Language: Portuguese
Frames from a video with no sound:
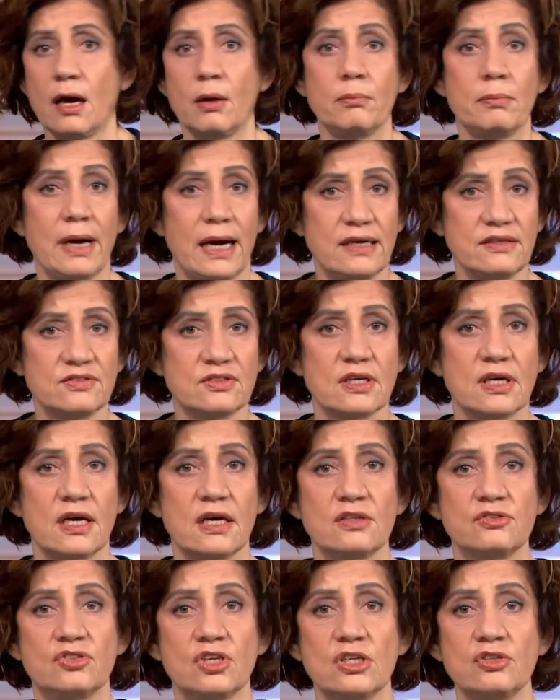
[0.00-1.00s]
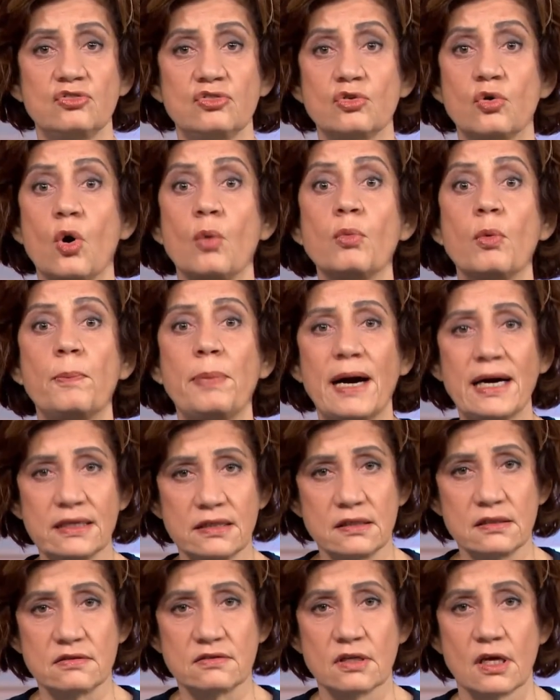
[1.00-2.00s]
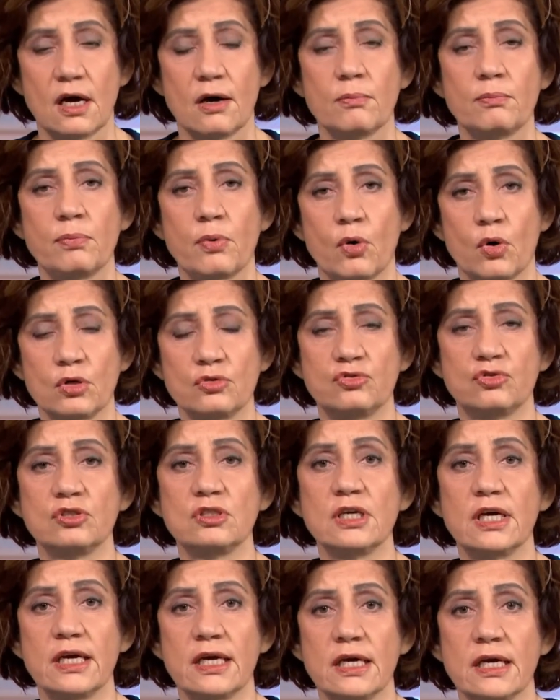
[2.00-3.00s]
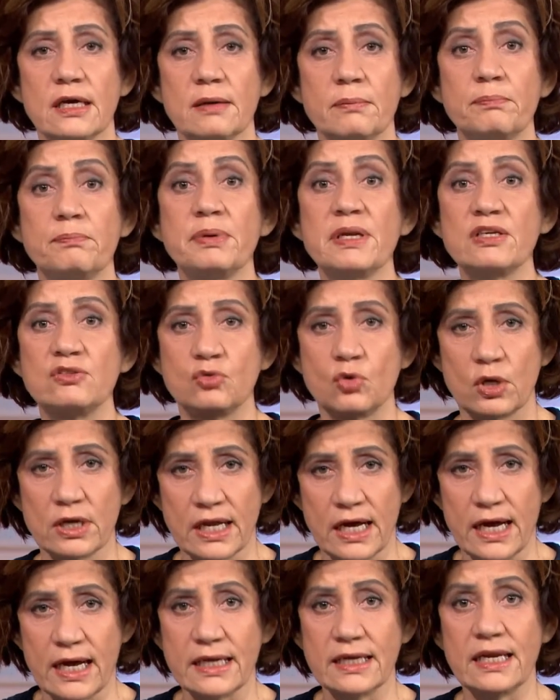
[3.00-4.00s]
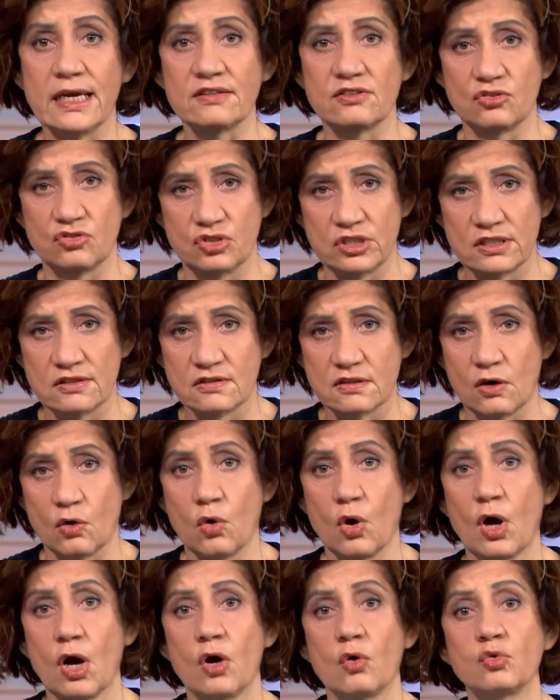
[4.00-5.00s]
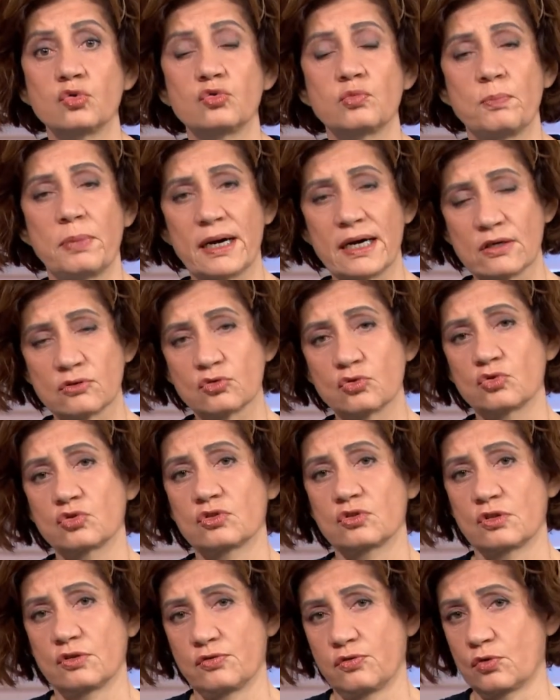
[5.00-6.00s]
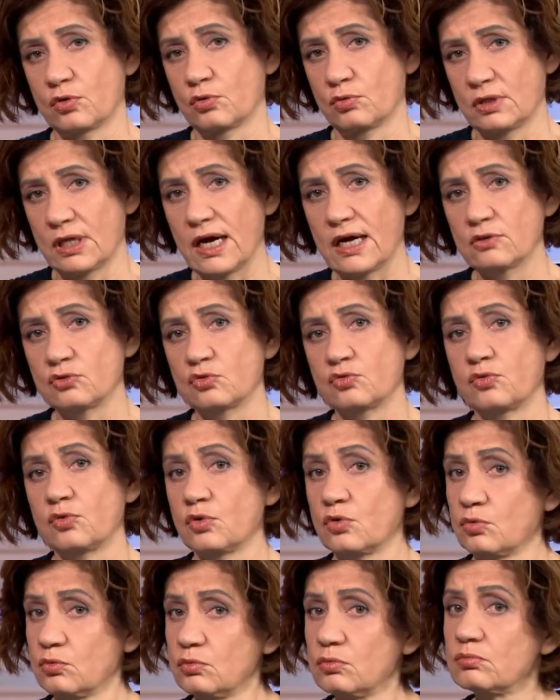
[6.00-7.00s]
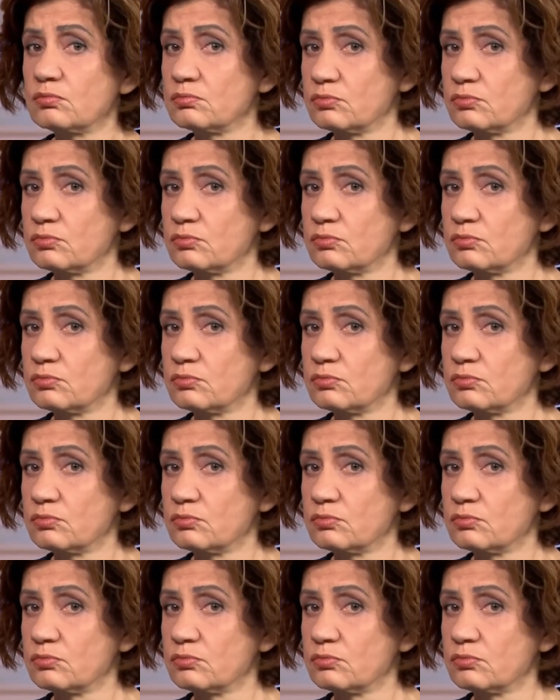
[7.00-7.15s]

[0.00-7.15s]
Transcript: Mas a gente, como país, pode é, pressionar nessa direção. Os passos que foram dados foram